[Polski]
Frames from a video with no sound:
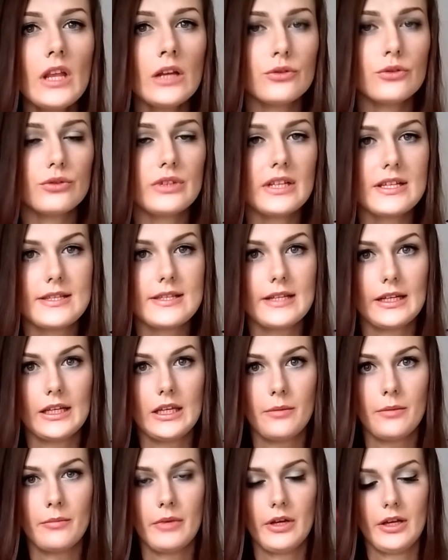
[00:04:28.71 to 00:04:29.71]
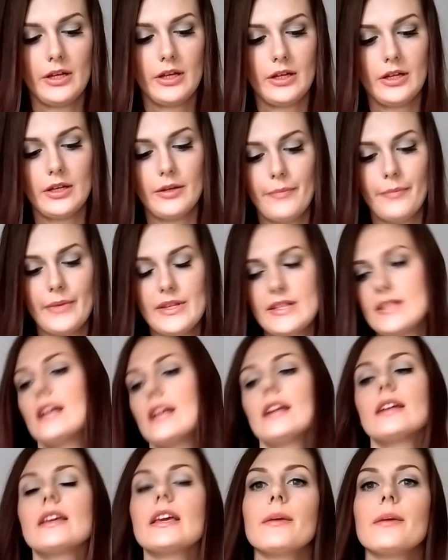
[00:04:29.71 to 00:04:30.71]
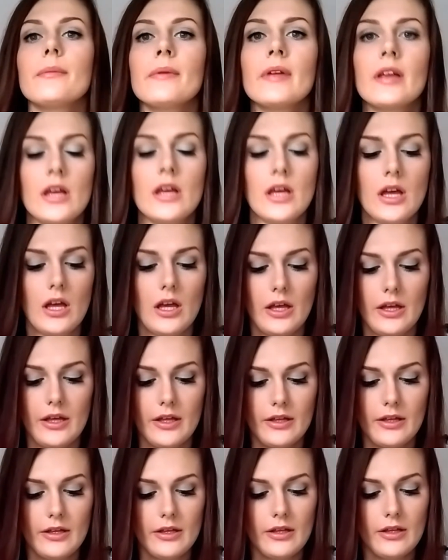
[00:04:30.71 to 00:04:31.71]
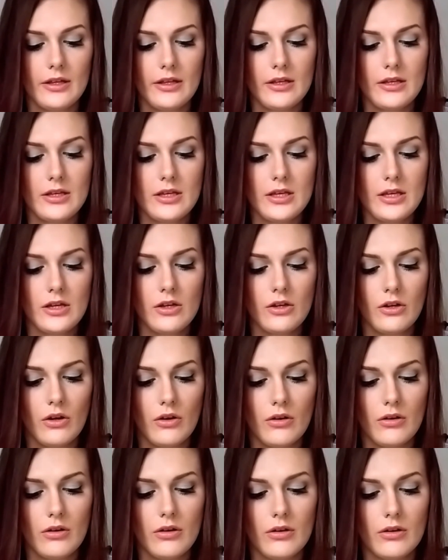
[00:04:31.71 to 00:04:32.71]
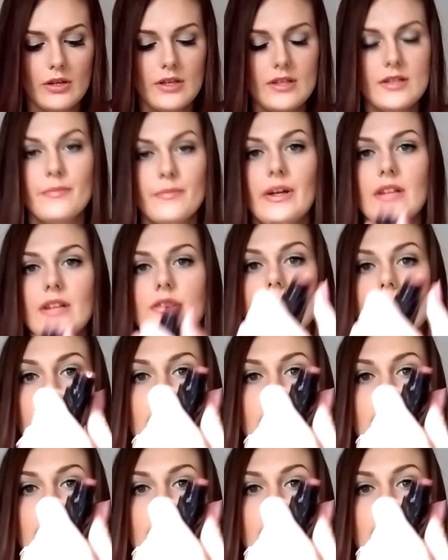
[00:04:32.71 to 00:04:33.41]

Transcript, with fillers: Tutaj z takim e, pędzelkiem. E, I kolor jest bardzo